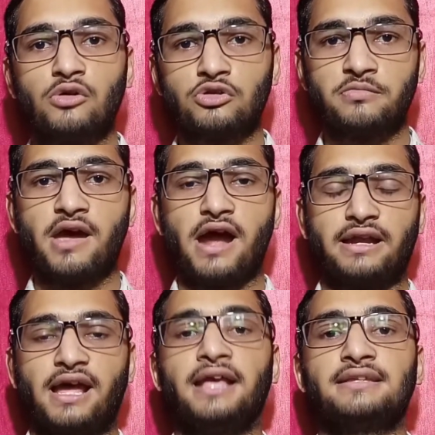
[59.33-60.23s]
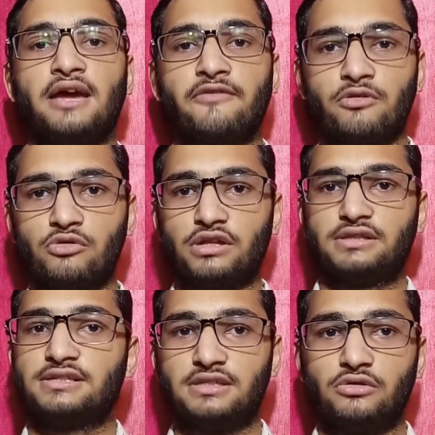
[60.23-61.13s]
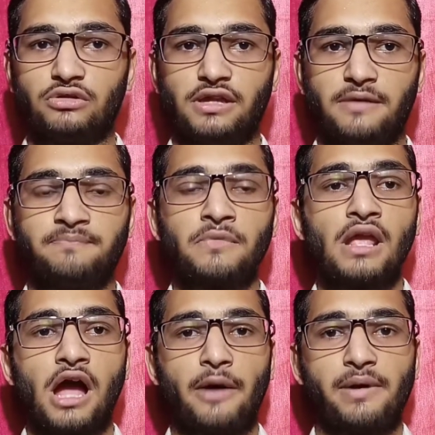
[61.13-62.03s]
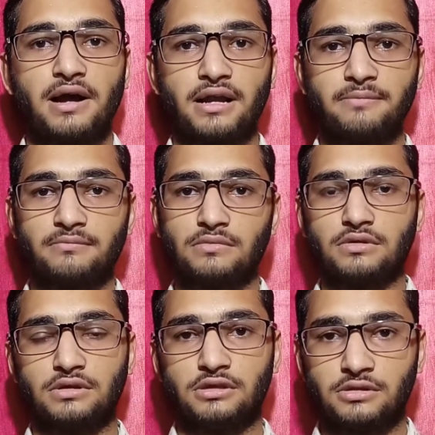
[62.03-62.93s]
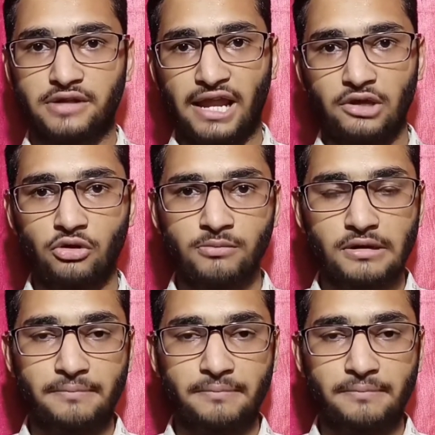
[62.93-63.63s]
उसमें अट्ठाईस या फिर उनतीस दिन होते हैं अब अगर टेलीकॉम